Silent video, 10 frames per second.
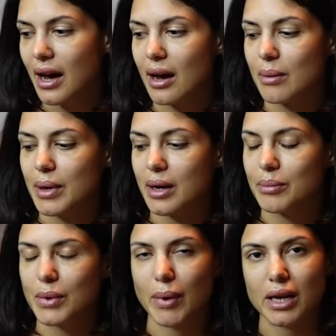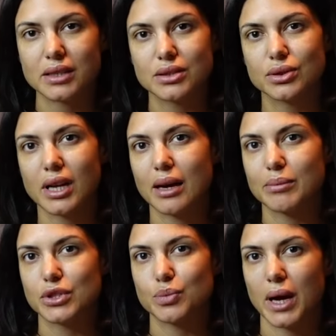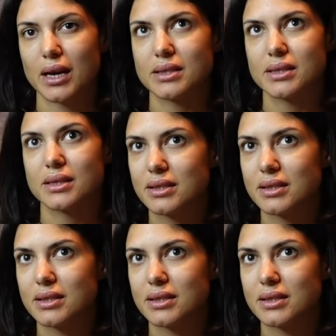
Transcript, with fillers: aber mir macht es unheimlich Spaß,